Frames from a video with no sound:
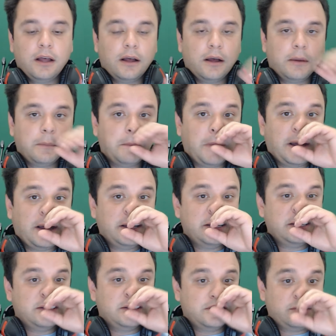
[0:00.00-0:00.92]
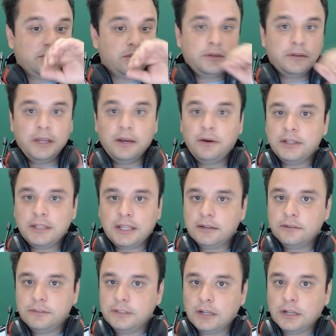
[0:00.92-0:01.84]
Mas é o
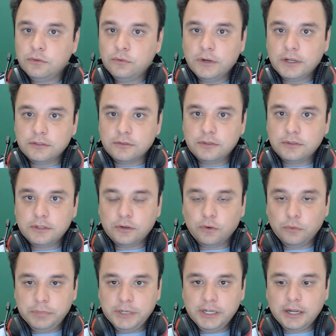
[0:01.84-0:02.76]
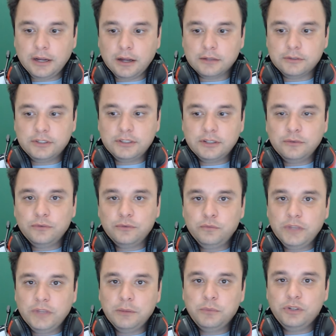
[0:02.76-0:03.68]
ataque final do ano, é complicado. Então
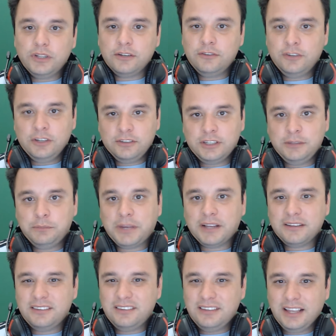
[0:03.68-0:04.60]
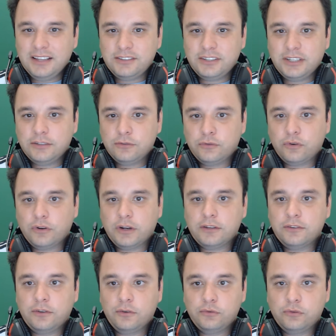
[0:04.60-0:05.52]
tem muita gente aí impaciente querendo
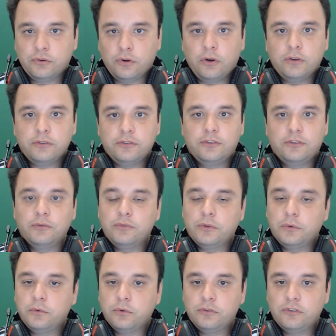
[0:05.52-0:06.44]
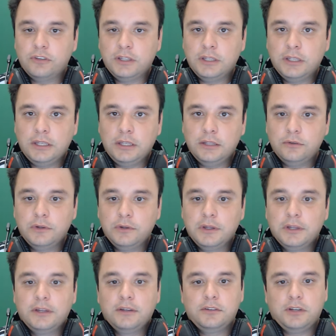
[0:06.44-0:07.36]
jogar seus jogos, não estão conseguindo.
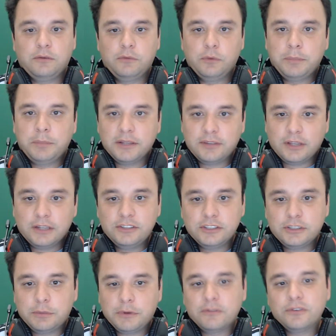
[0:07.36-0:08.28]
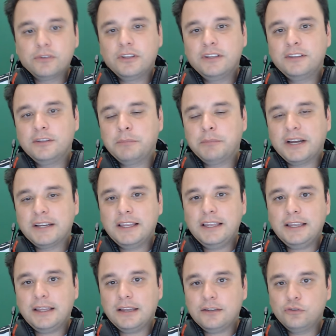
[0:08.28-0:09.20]
Já vou passar a dica para vocês que para
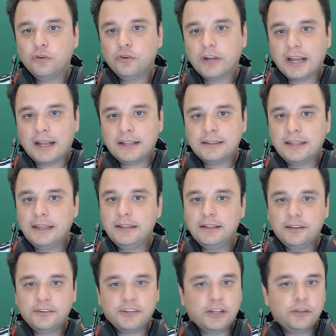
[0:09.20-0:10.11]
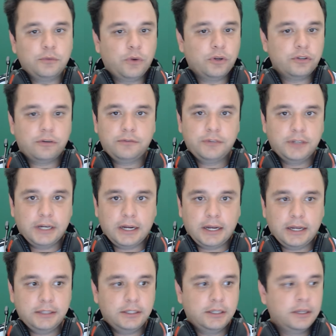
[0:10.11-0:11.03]
quem quer jogar tem que deixar no modo
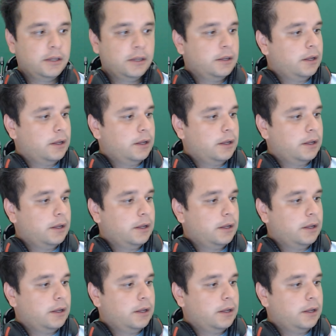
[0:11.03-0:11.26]
offline.